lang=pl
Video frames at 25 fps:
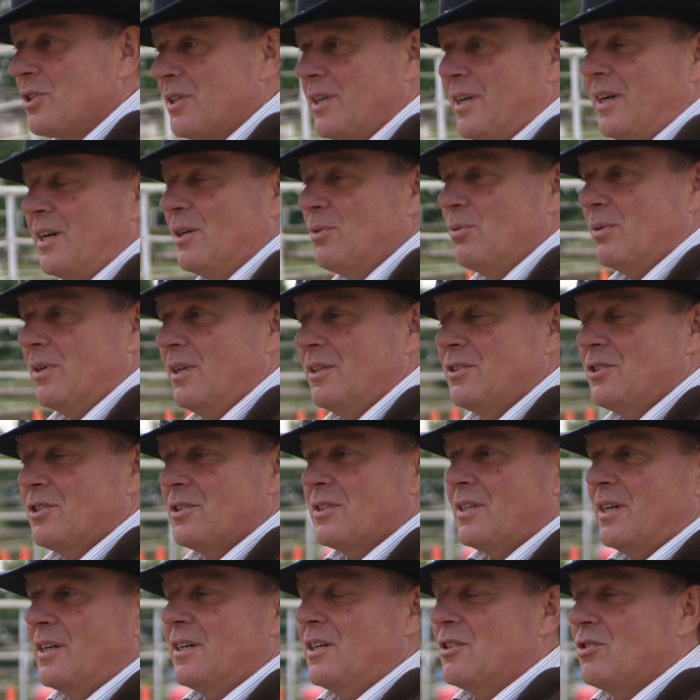że ja akurat
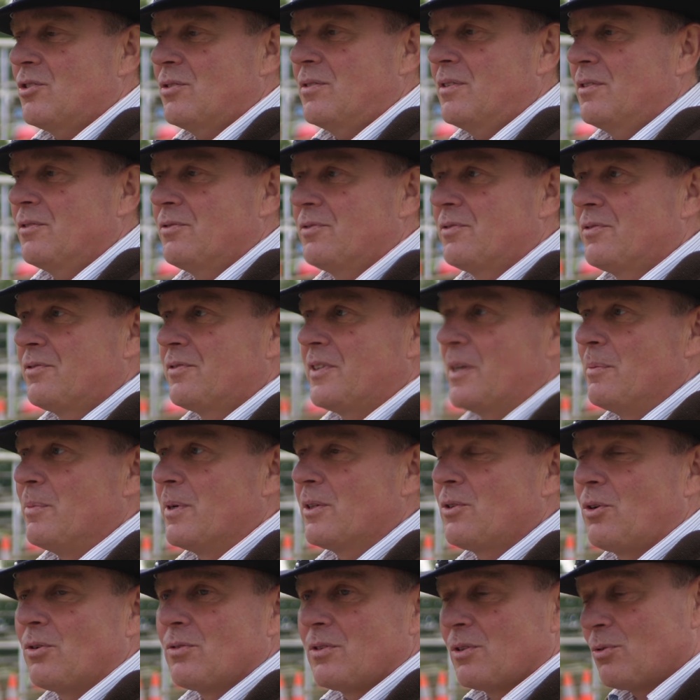się zaangażowałem w te
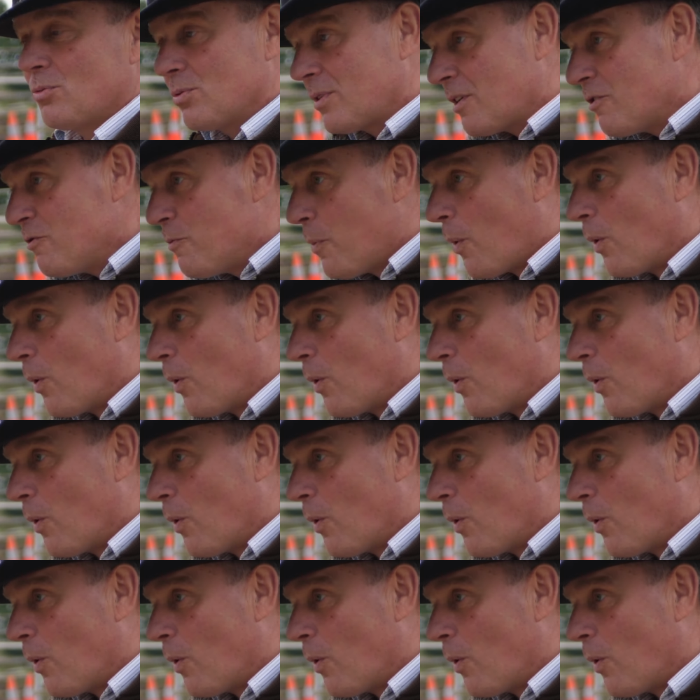metody tutaj w